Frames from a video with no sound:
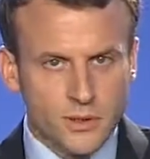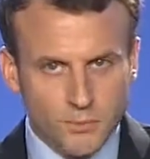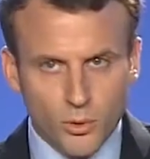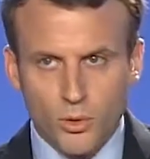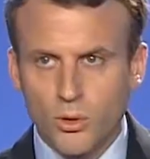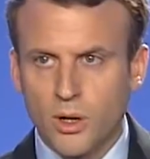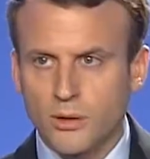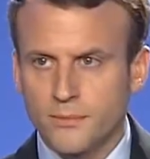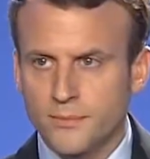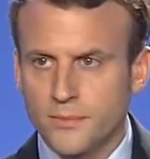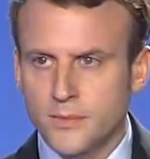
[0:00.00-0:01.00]
C'est pourquoi
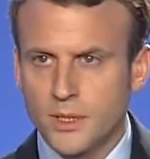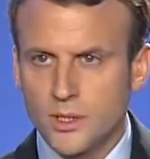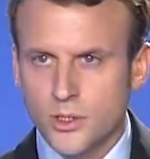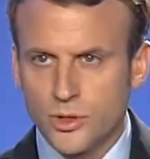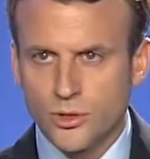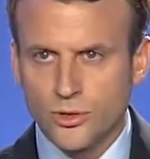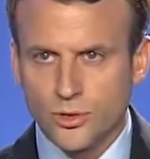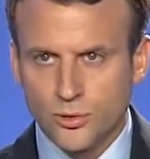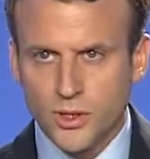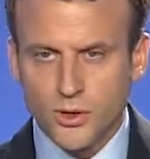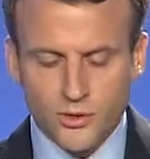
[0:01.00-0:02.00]
je
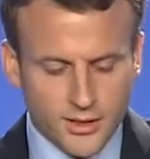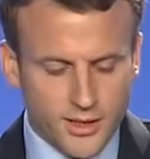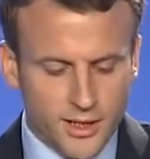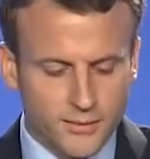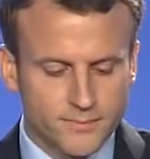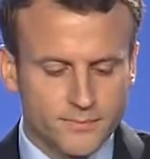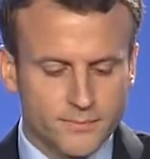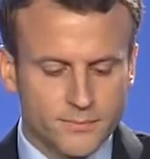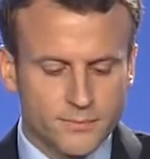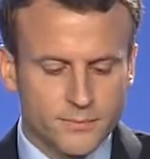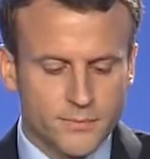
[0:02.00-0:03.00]
suis candidat
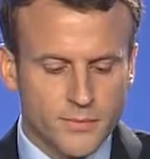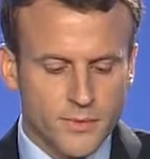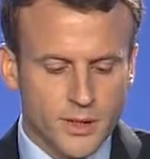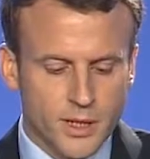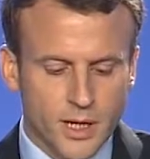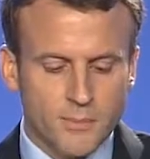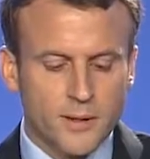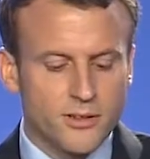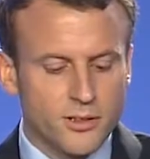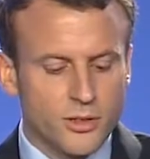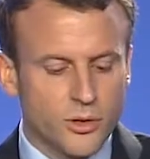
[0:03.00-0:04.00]
à la
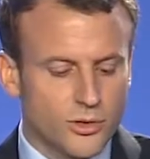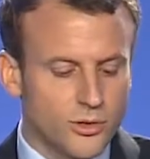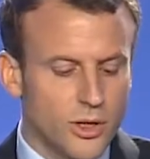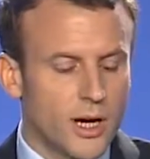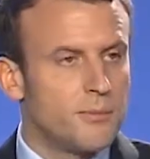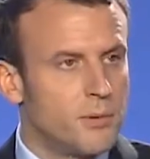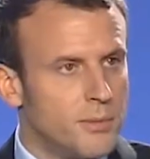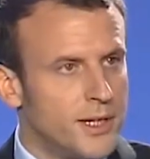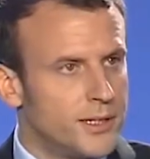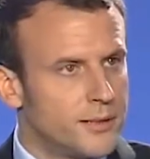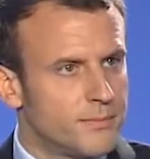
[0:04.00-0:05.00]
présidence de la
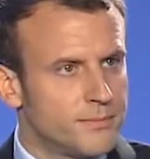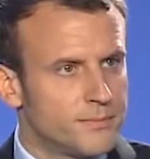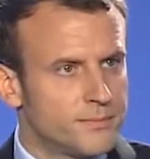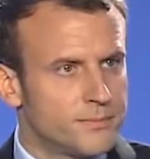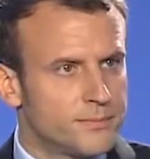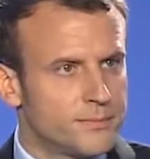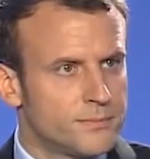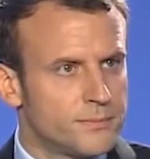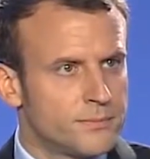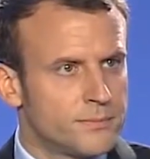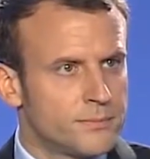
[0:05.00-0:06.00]
République.
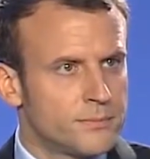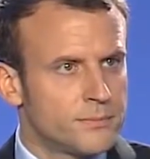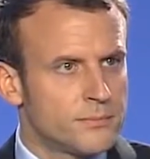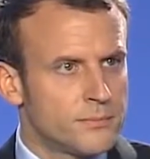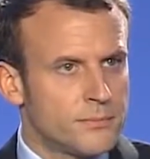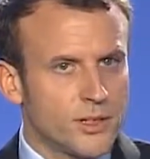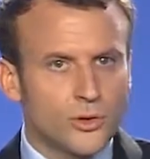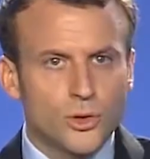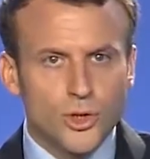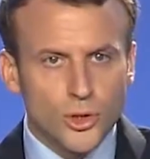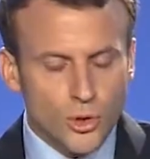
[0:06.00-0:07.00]
Parce
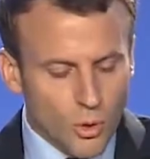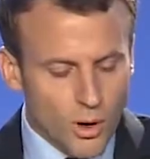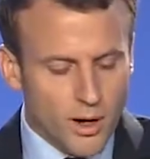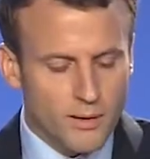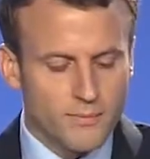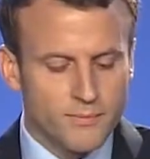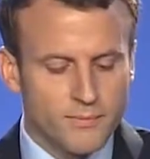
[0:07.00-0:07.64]
que je crois,